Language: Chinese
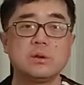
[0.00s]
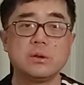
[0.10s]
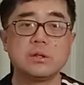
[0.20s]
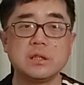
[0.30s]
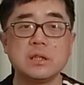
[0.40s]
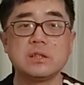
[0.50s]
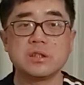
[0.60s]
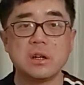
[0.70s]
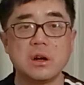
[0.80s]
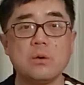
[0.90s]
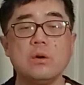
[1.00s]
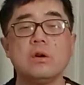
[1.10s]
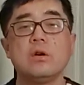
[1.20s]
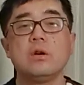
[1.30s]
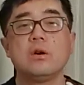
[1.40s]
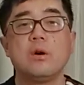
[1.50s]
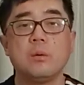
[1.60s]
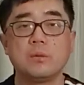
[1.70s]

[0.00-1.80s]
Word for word: 出口禁令之后，我